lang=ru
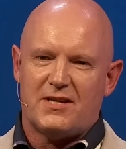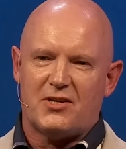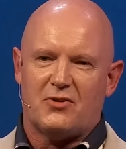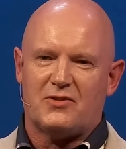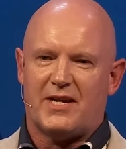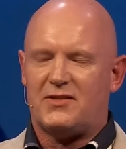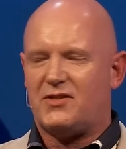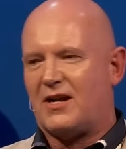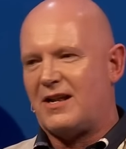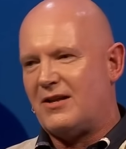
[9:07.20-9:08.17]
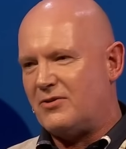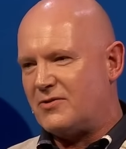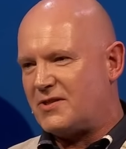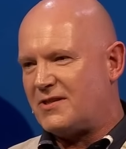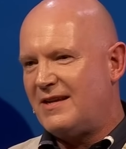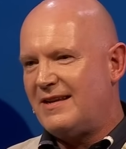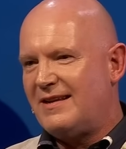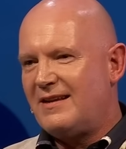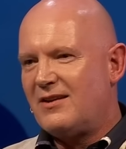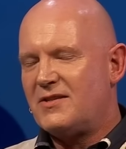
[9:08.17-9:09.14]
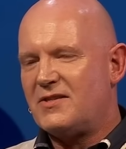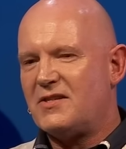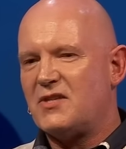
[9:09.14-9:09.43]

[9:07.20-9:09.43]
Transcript: закончить, вложив идею в контекст.